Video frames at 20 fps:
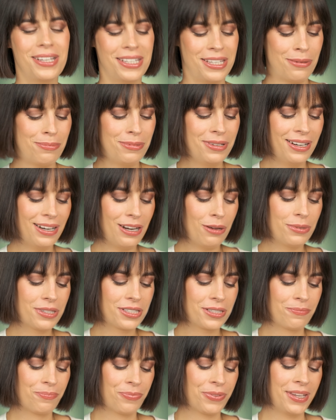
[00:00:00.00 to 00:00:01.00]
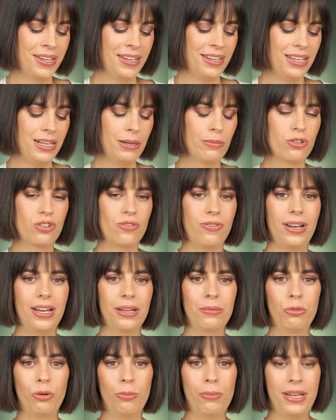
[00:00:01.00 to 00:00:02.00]
Ich habe ihn, glaube ich, einem
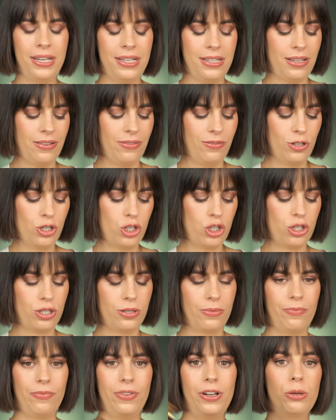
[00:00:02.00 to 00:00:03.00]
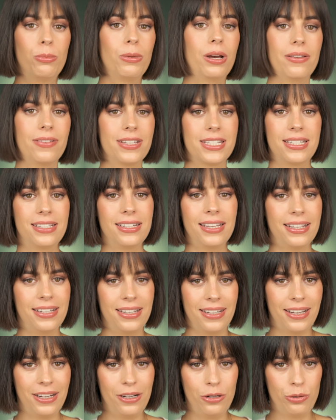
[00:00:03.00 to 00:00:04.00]
schwachen Moment erwischt, weil normalerweise trägt
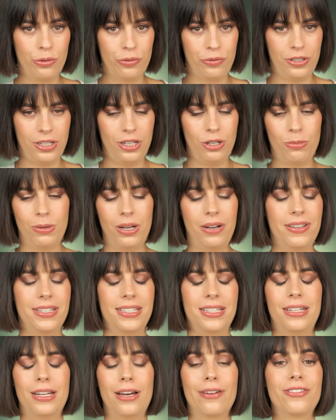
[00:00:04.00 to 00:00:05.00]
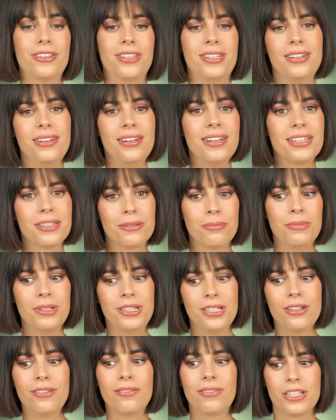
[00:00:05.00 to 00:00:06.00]
er keine Düfte, normalerweise darf ich ihn nicht
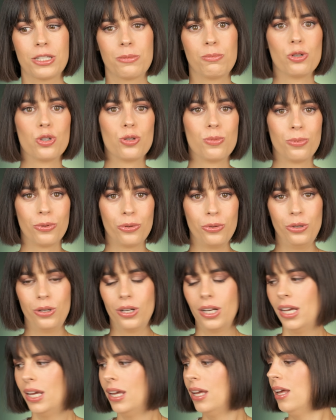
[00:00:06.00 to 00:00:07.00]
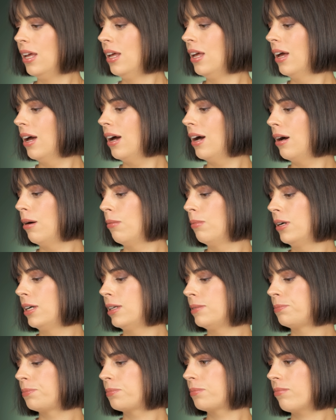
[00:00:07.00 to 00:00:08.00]
mit irgendwas besprühen,
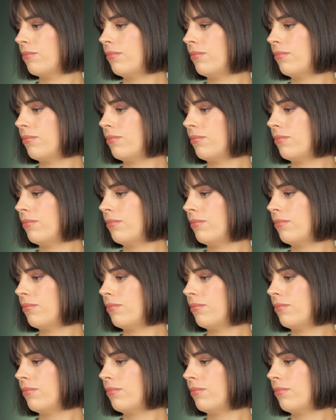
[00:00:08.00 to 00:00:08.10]
aber